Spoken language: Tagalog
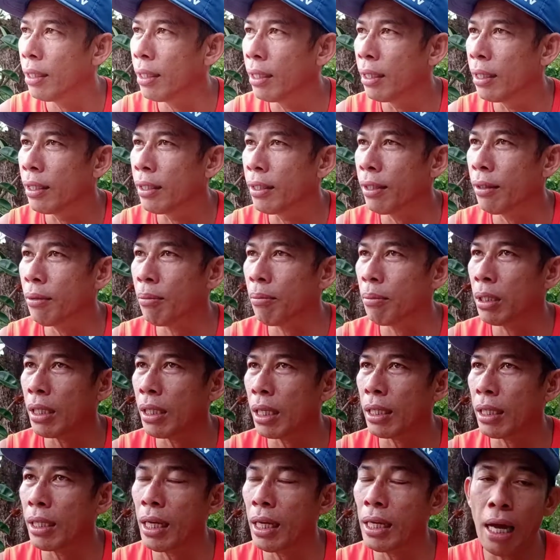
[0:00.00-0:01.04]
Yan,
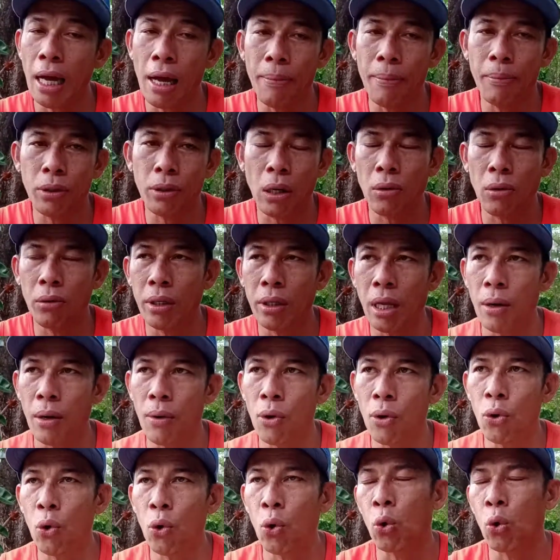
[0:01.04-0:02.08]
minsan nga inaabot ako
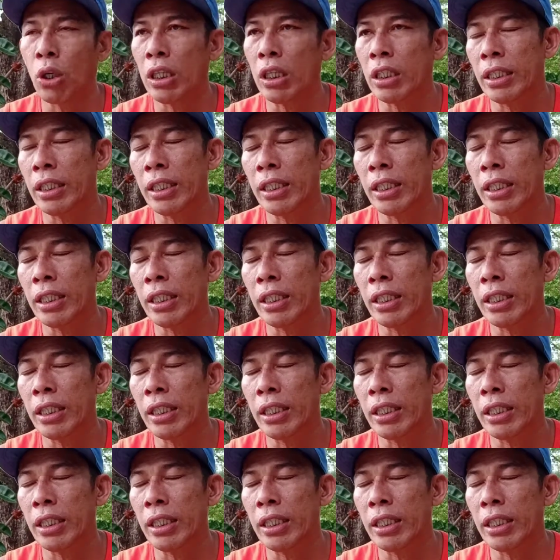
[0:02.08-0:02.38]
dalawang oras